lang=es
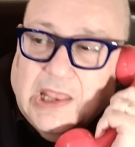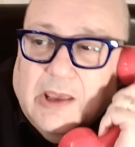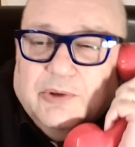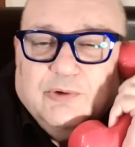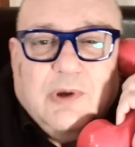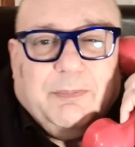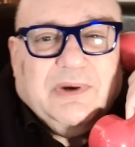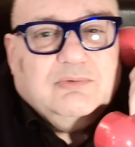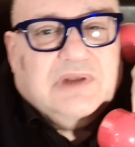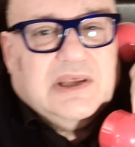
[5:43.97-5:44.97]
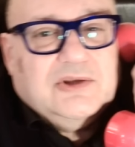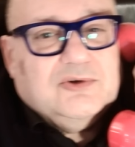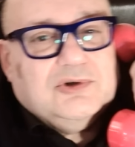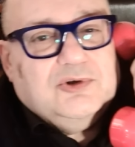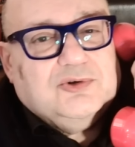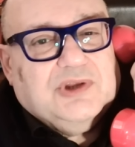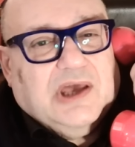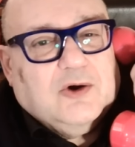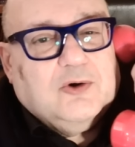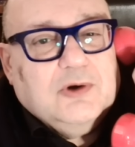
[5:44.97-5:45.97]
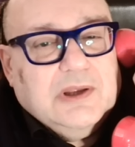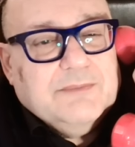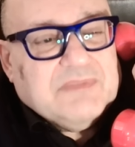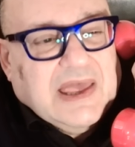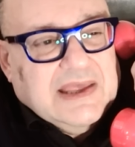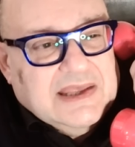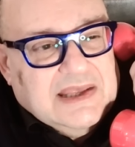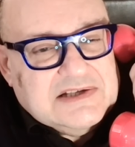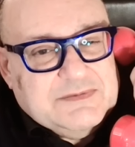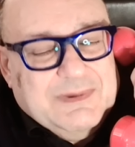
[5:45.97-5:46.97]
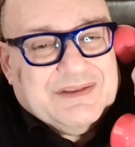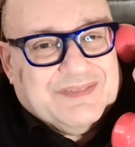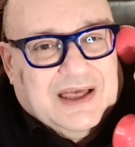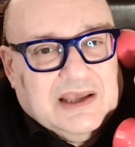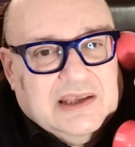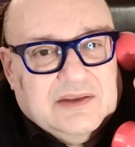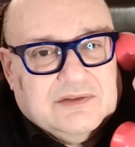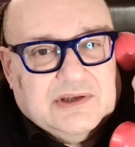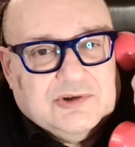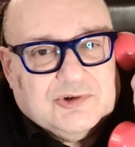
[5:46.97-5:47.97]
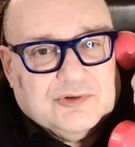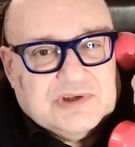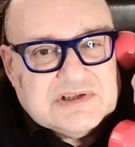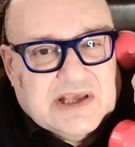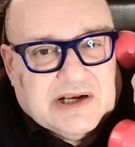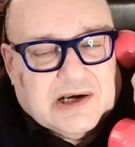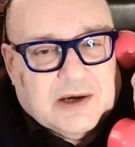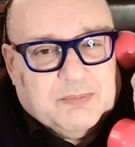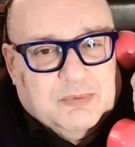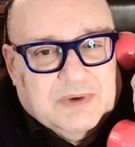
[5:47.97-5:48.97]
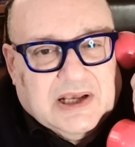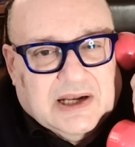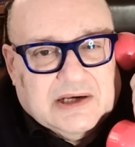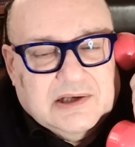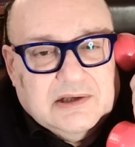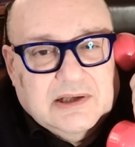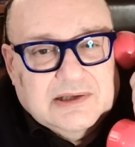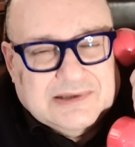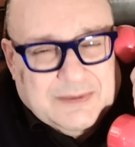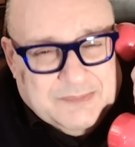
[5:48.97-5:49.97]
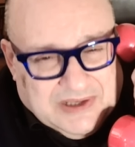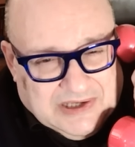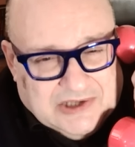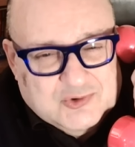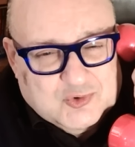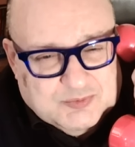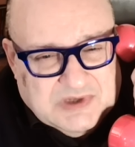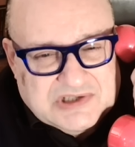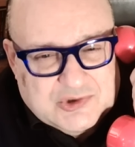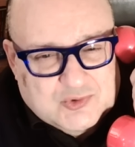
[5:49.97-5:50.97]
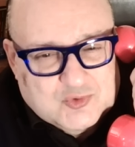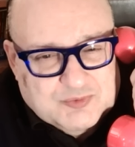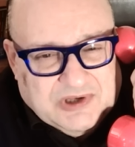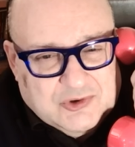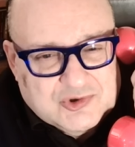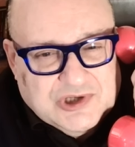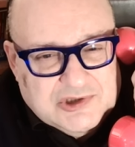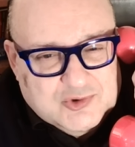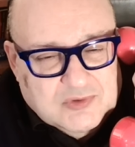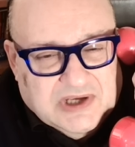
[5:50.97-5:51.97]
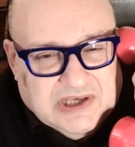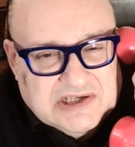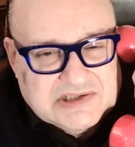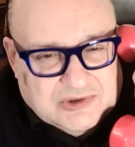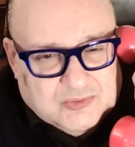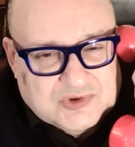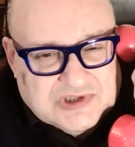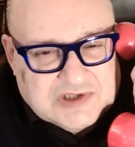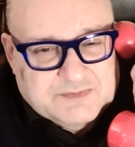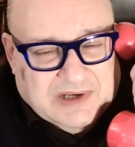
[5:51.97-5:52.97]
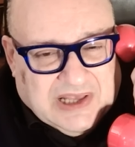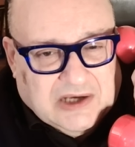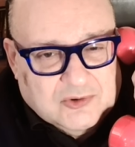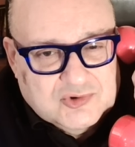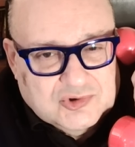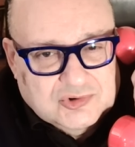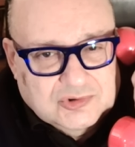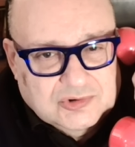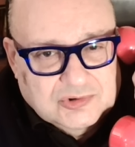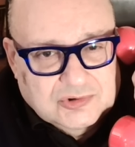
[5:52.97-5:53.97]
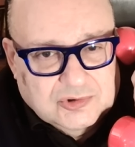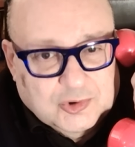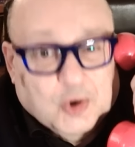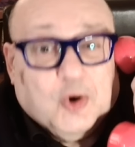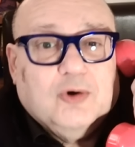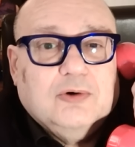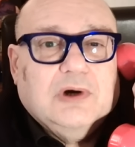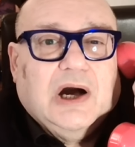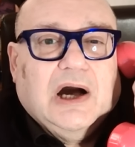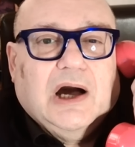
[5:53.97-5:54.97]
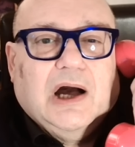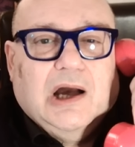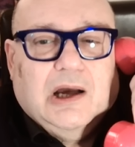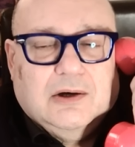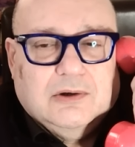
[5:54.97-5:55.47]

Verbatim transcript: Y una pregunta que yo, yo te hago. E, ¿Es verdad que dentro de Esquerra Republicana también hay sus más y sus menos? ¿Que el Junqueras y tú estáis peleados? No. Ah.